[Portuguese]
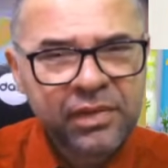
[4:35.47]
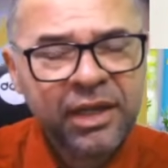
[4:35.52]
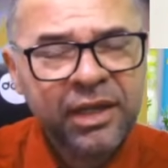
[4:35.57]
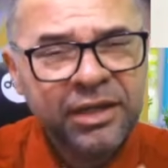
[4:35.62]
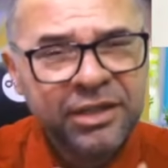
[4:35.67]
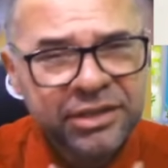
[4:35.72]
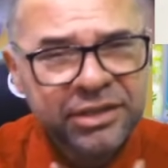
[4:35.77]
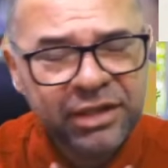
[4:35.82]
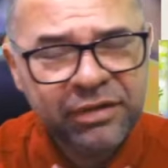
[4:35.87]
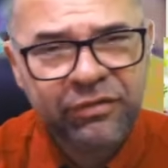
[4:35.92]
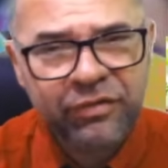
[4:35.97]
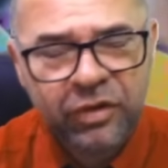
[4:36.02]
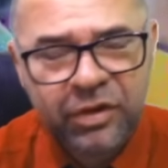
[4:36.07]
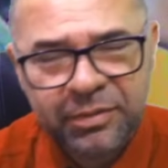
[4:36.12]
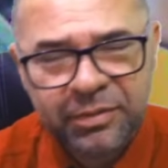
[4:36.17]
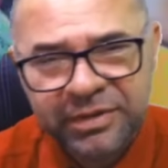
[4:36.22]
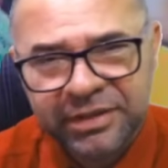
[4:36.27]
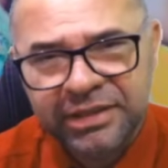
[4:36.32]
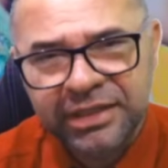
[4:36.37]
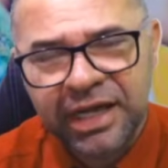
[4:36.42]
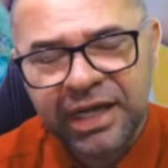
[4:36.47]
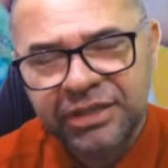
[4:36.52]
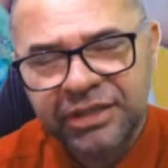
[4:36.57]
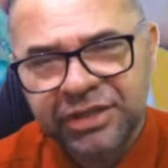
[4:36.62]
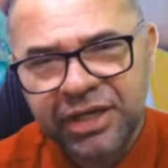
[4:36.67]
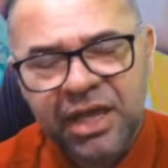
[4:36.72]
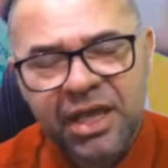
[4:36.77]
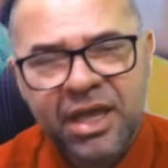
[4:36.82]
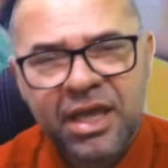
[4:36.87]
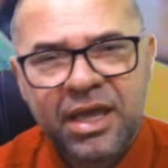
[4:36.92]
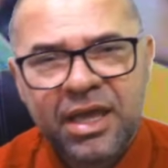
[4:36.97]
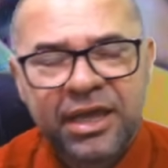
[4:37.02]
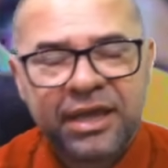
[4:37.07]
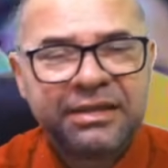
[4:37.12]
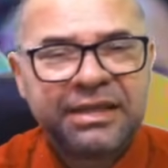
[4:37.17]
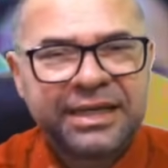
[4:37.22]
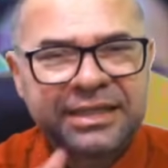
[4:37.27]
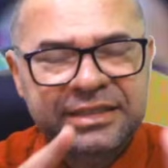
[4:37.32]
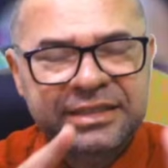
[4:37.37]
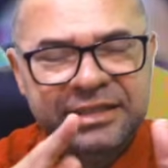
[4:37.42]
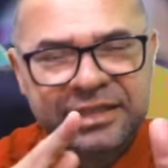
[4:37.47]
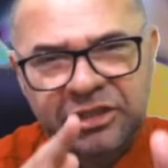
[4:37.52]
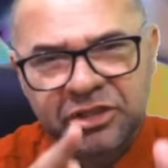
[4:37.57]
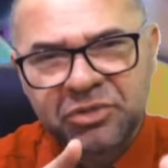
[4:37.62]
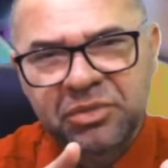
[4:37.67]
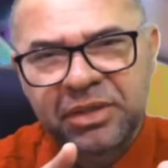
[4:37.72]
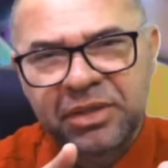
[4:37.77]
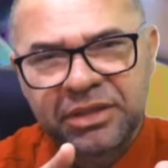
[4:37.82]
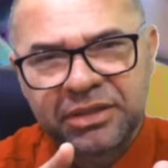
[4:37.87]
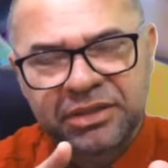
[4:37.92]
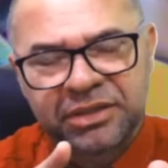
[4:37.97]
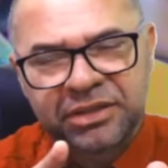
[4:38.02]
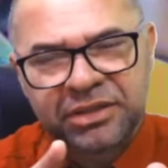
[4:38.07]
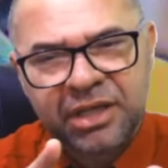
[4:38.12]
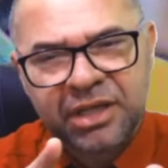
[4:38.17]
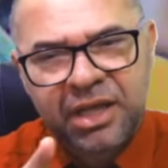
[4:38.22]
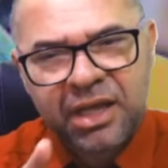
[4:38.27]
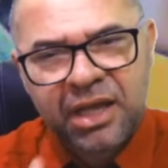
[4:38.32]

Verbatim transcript: eles enviam a mensagem e dá seis meses.